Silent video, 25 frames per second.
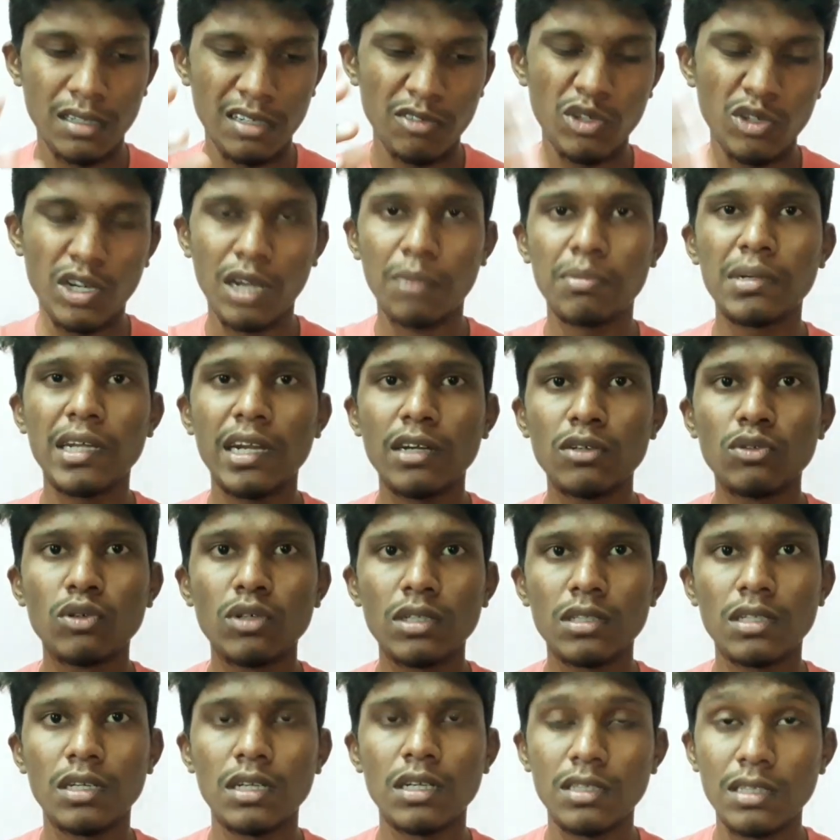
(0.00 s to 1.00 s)
ஒரு அப்டேட்
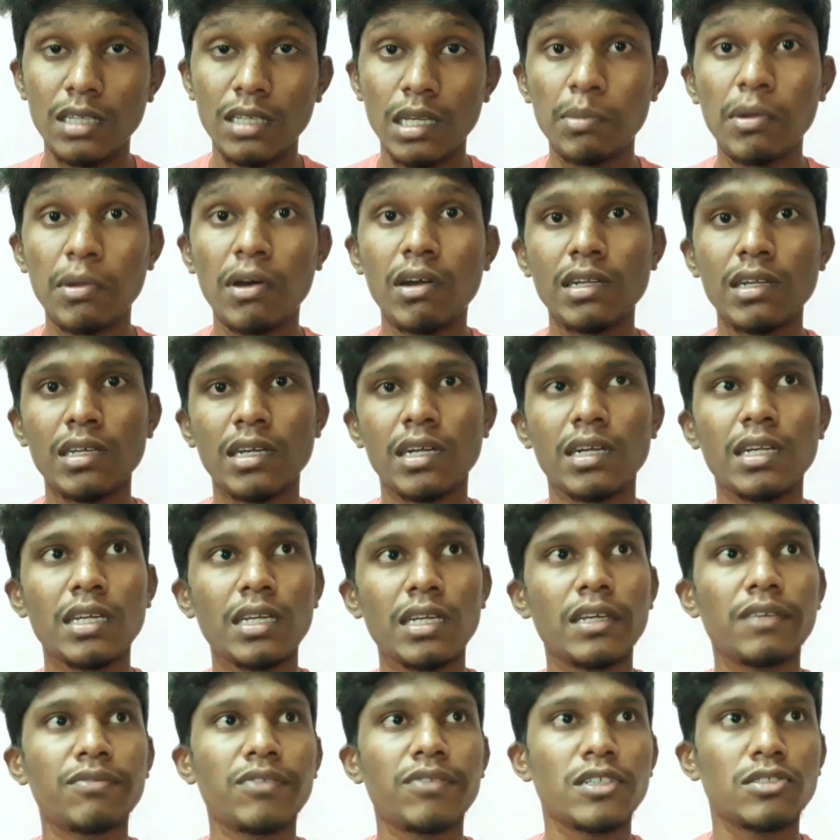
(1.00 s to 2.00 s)
கொடுத்துட்டு தீபாவளி
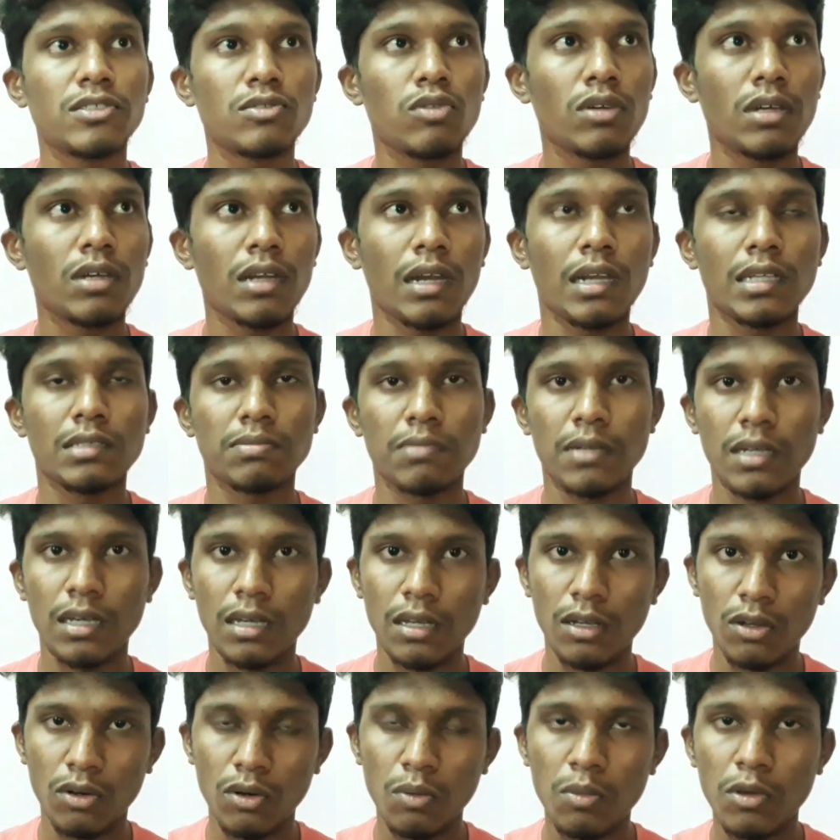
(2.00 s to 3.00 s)
அன்றைக்கி ஃபஸ்ட் லுக் ரிலீஸ்
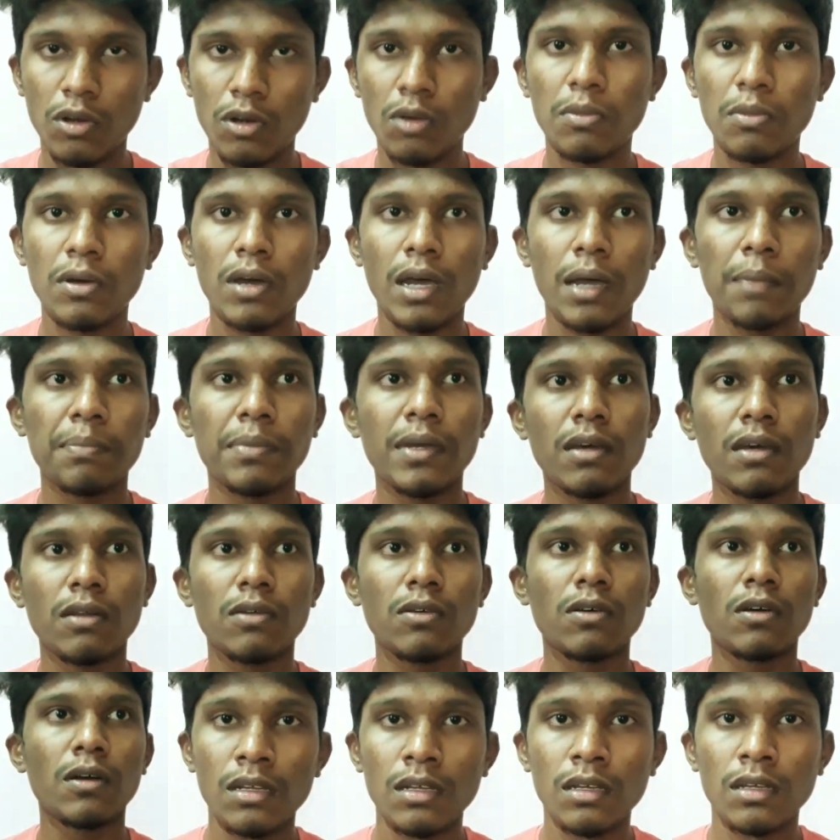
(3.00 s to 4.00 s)
பண்ணால் ரொம்ப ரொம்ப ஹாப்பியாக
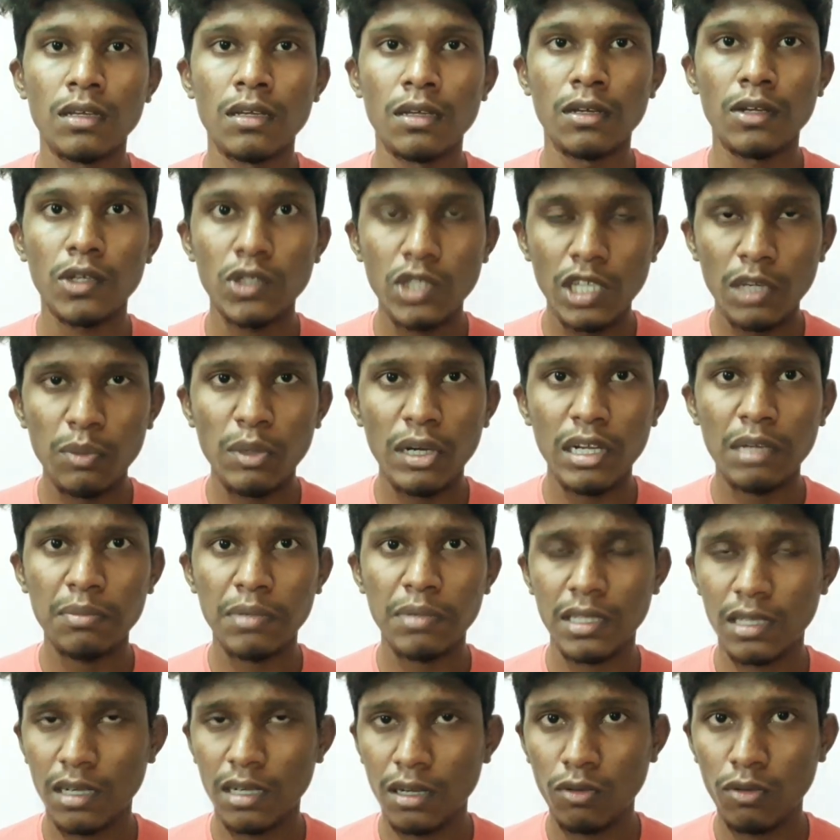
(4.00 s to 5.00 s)
இருக்கும் இன்னும் தீபாவளி
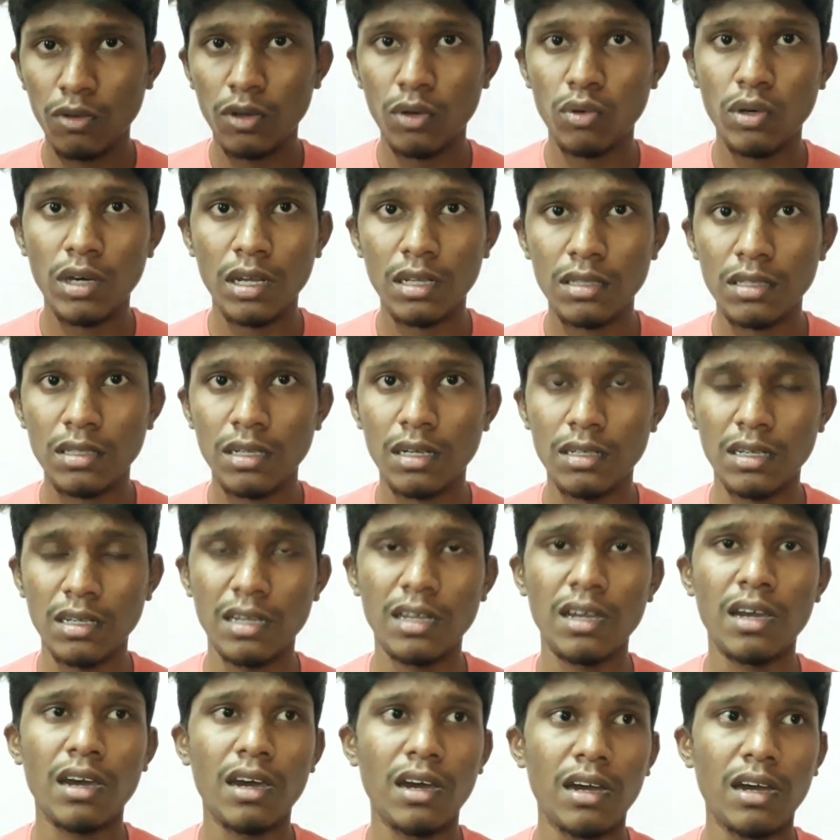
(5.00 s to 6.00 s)
பார்த்தீங்கன்னா ஒரு வாரம் தான்
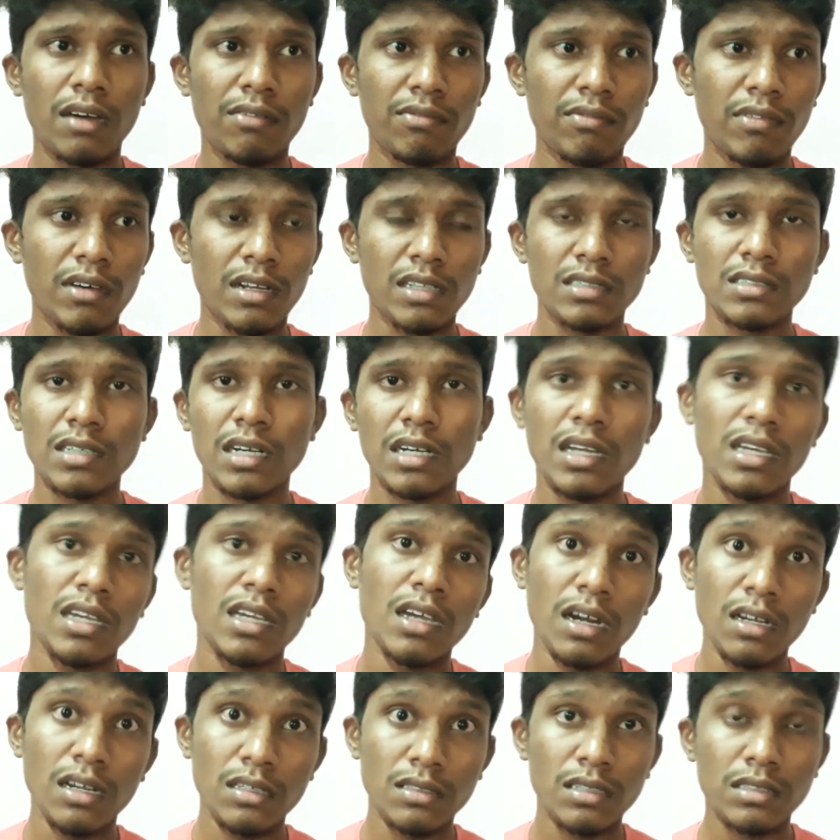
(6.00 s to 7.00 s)
இருக்குது வர சண்டைக்கு
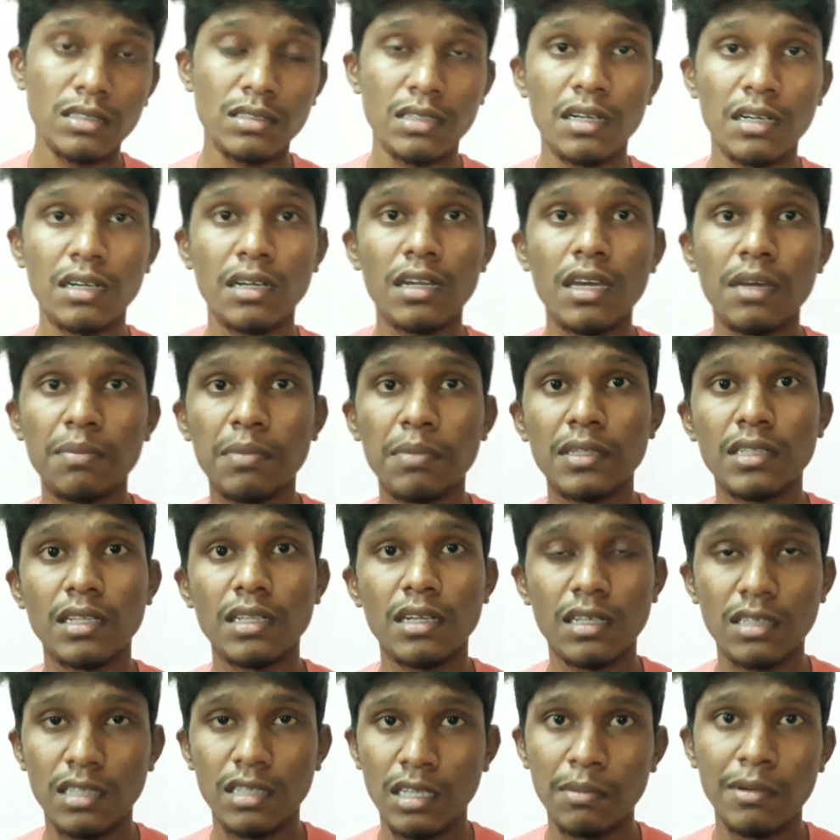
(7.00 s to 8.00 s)
அடுத்த சண்டே
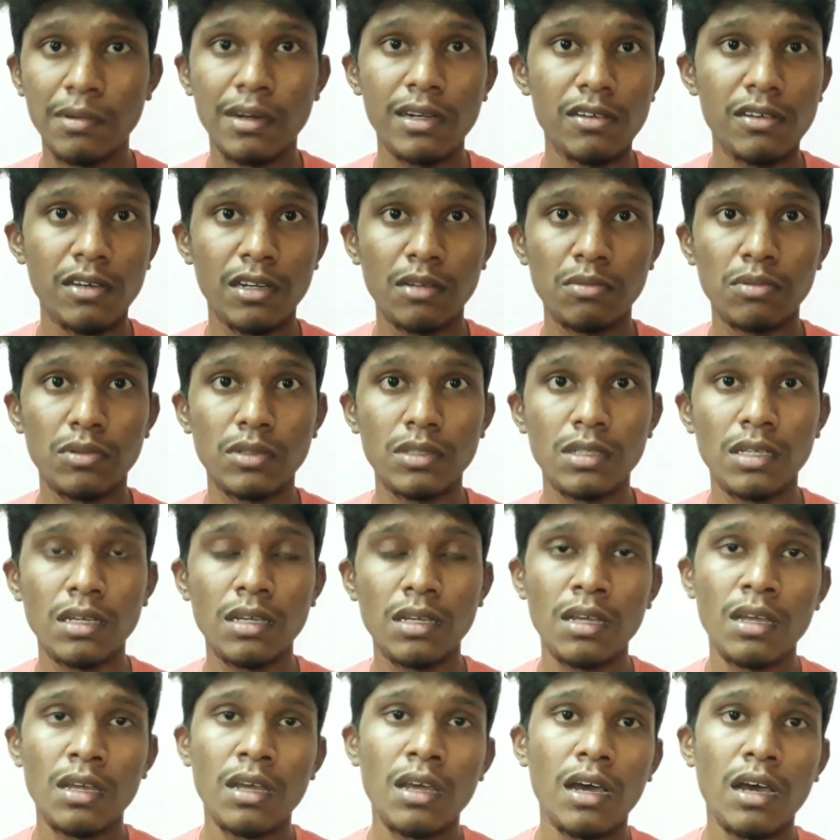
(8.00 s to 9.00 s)
பார்த்தீங்கன்னா தீபாவளி வரப்போகுது
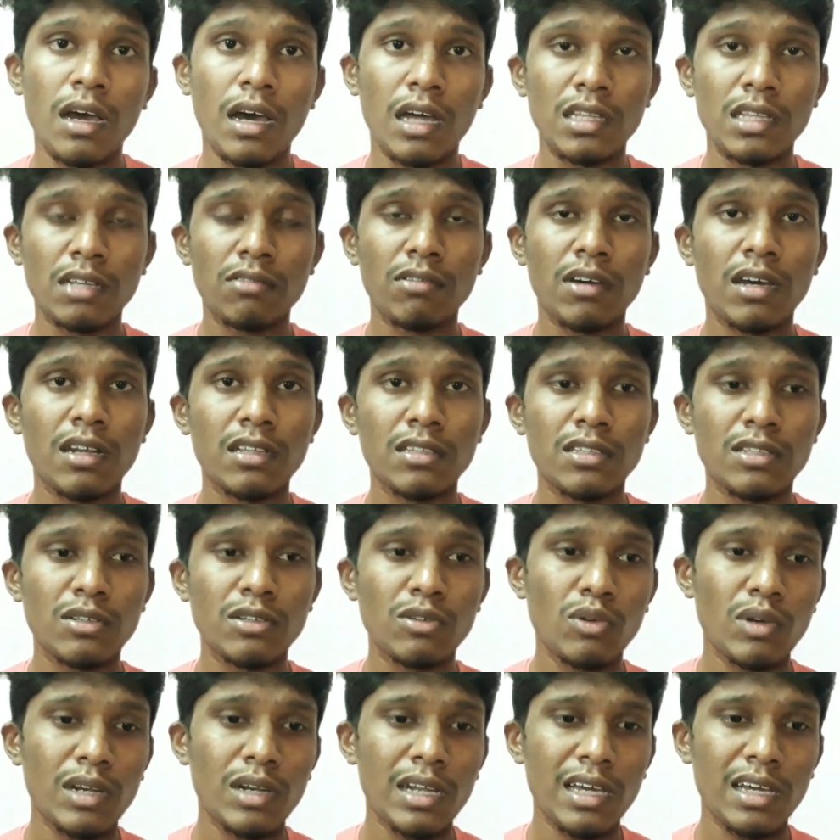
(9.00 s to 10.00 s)
அந்த
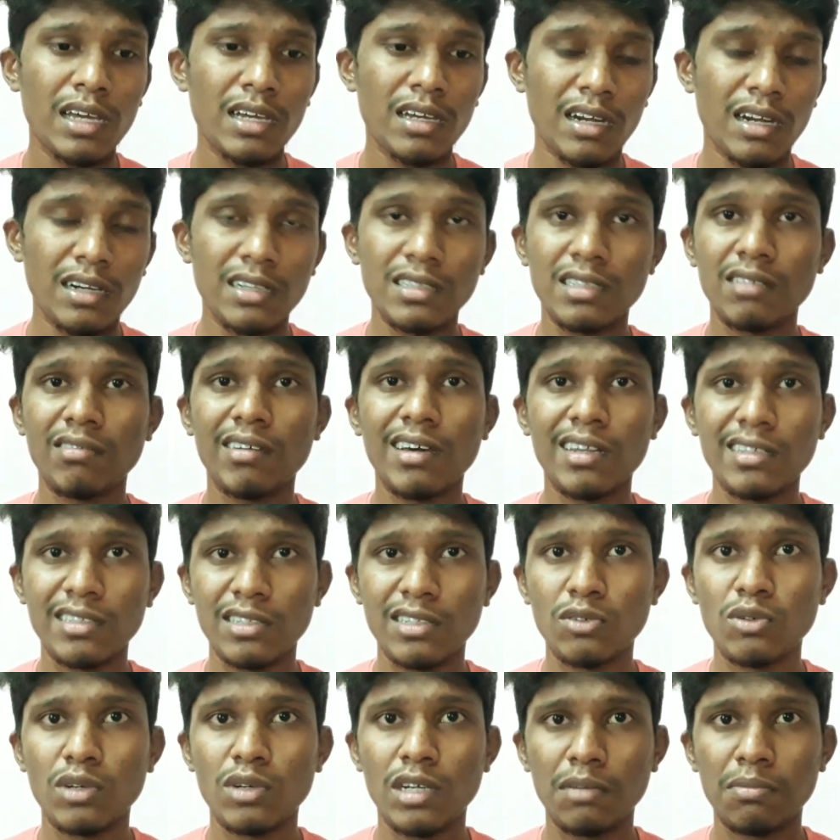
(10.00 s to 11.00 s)
வாரத்துக்குள்ளே அடுத்த
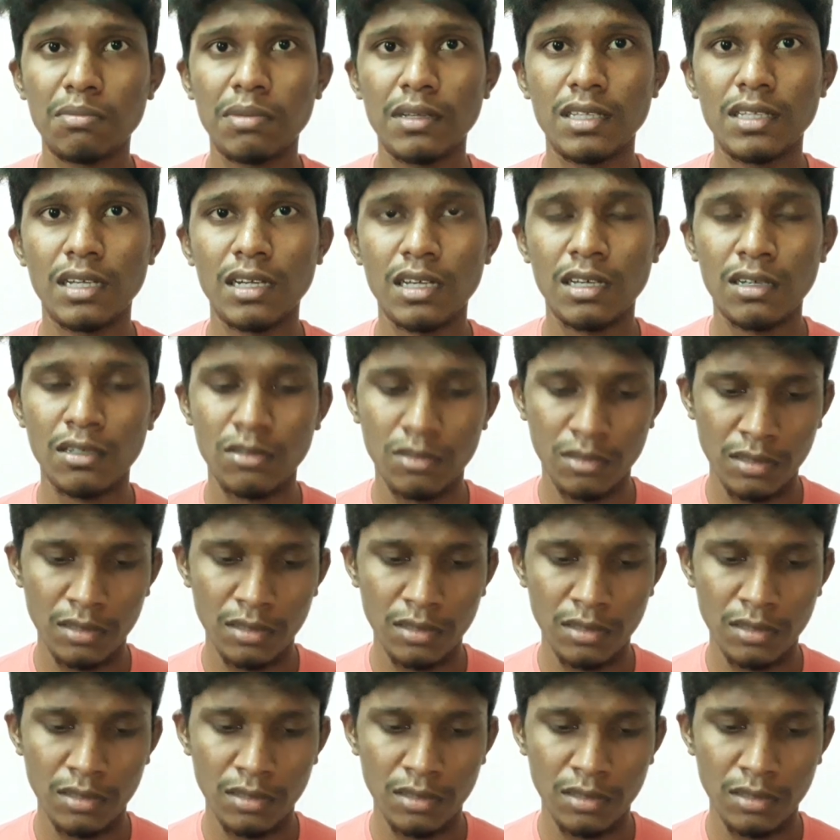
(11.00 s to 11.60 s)
வாரத்துக்குள்ளே பார்த்தீங்கன்னா